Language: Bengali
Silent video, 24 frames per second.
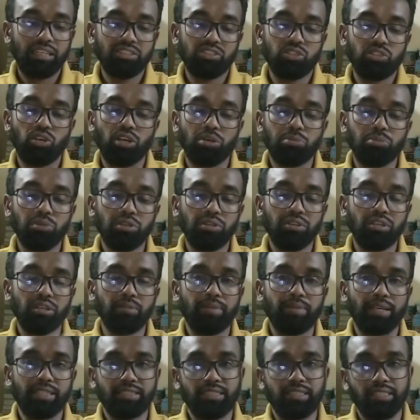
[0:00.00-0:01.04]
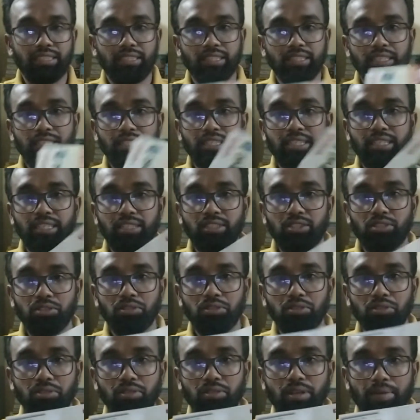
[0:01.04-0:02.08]
শোয়াক পরিবহনের বাসের টিকিট কিন্তু
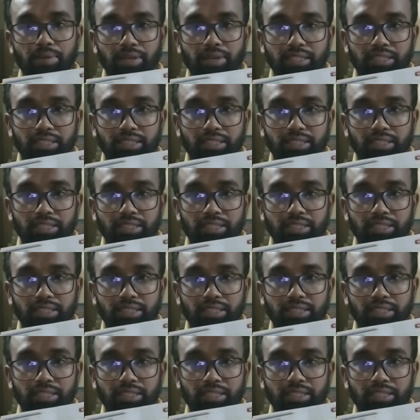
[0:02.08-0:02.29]
আমার